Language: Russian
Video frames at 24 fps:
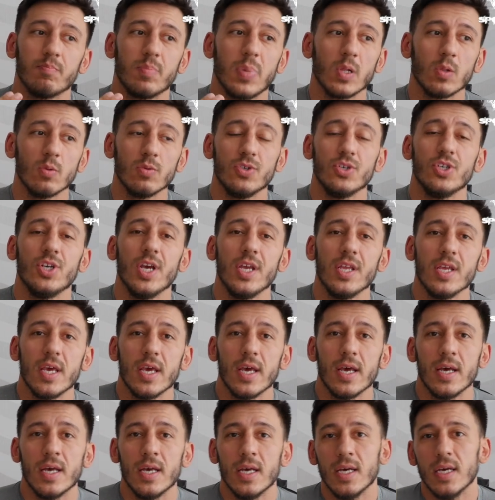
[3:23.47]

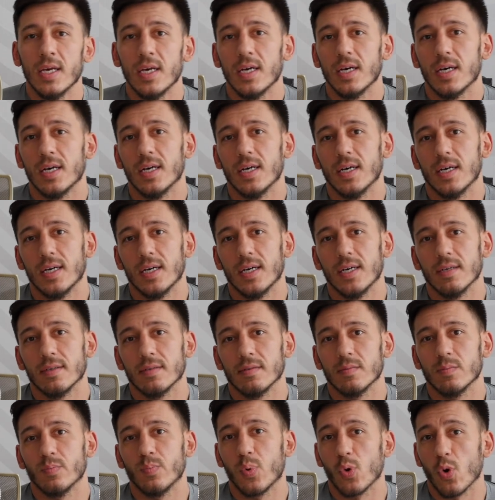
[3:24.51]
получения
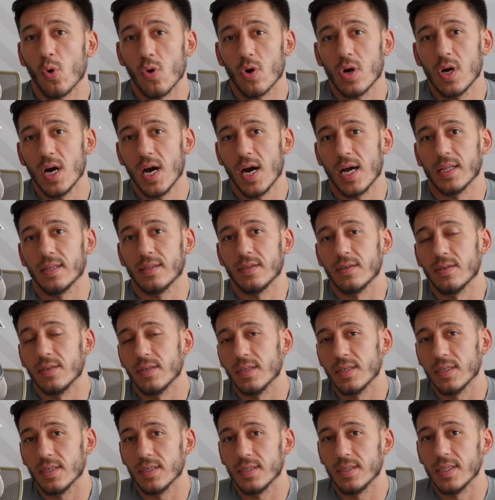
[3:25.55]
э, про-карт
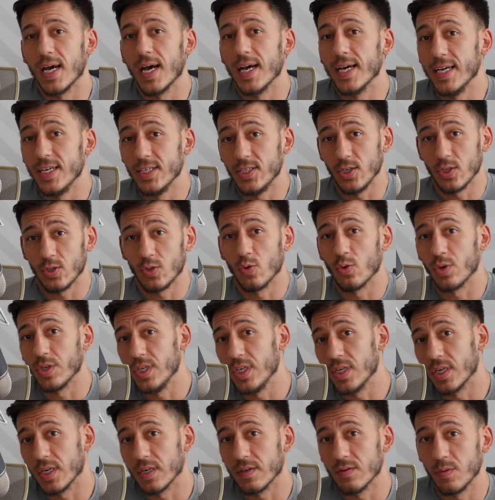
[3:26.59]
э, на этих
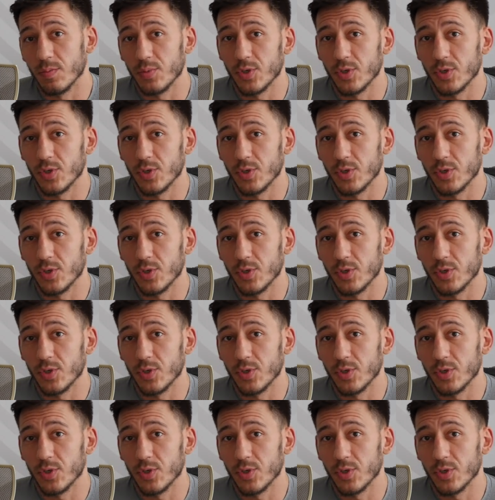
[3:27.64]
турнирах.